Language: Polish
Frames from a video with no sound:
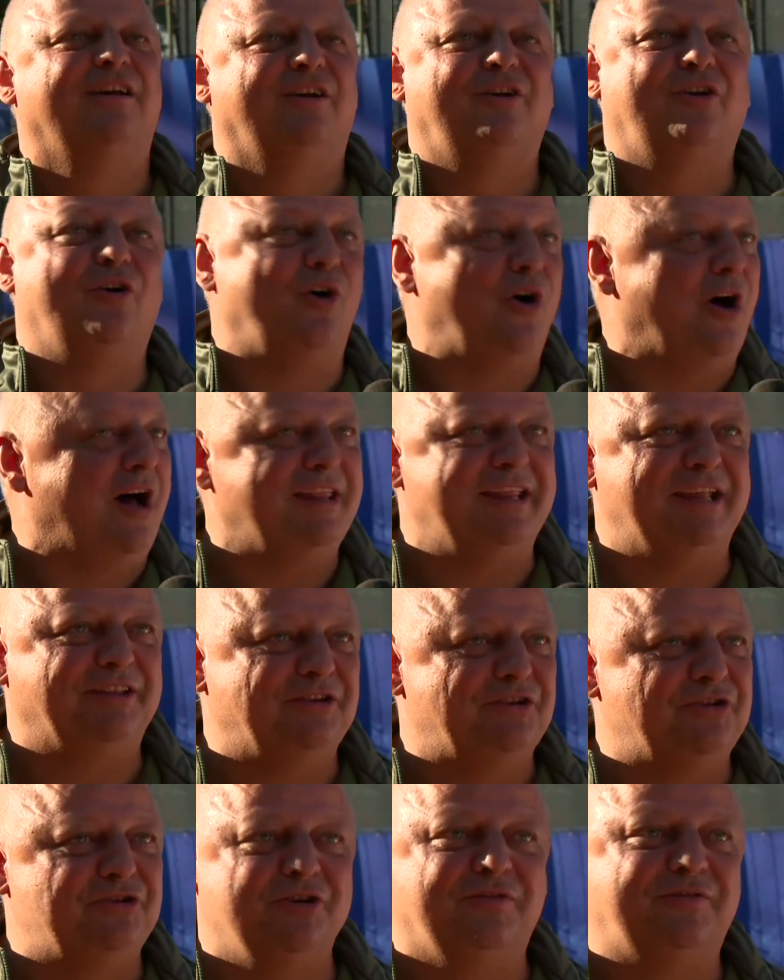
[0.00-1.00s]
Kochana
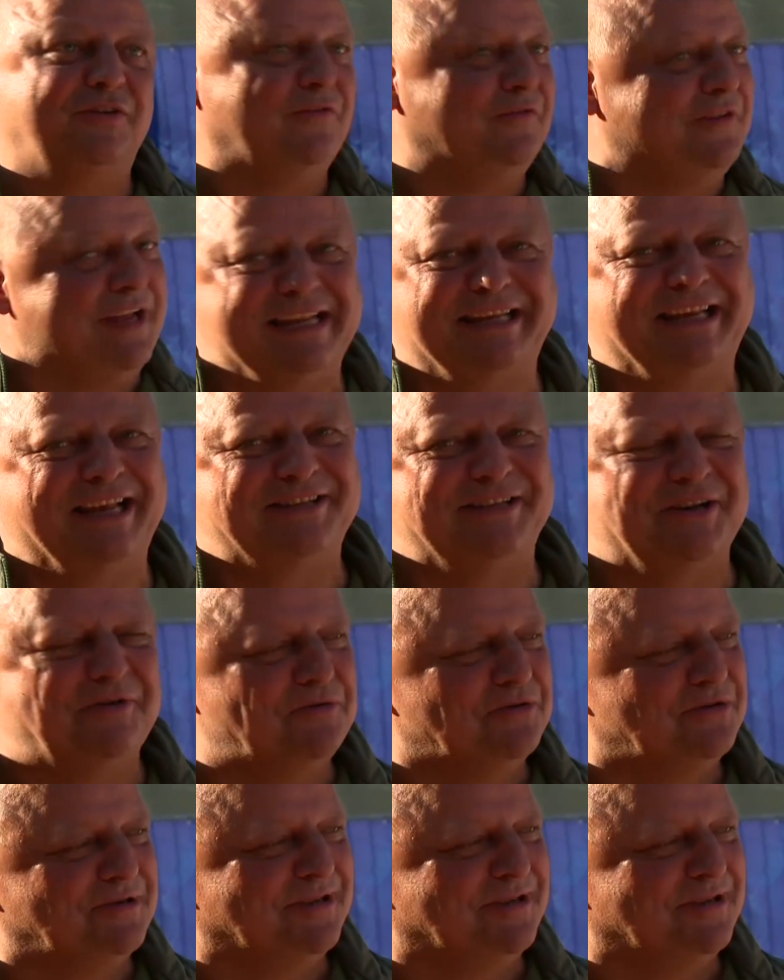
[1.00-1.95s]
teściowo, wielkie całusy.